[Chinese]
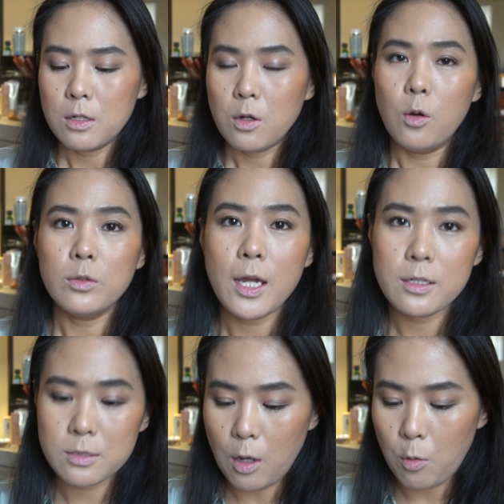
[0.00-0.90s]
口红大家
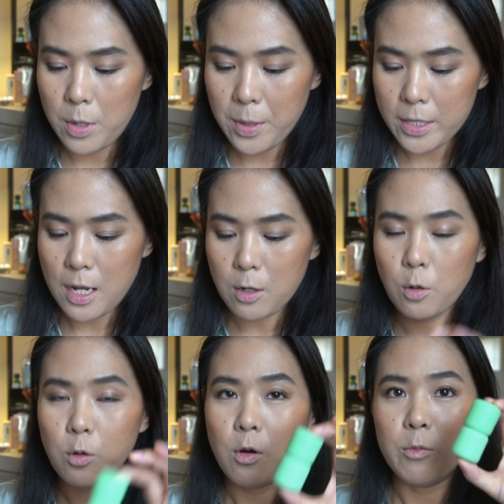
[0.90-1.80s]
知道，我没买啥口
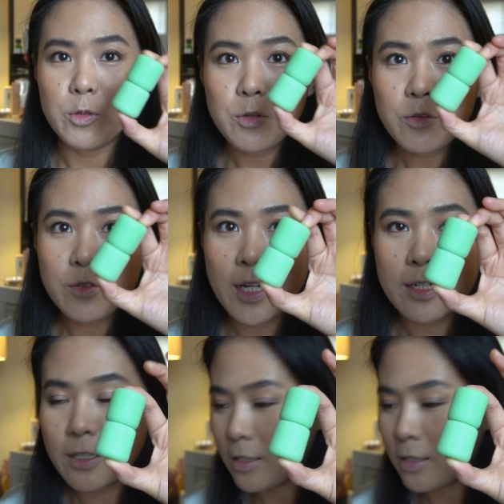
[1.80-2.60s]
红，我们就用一下这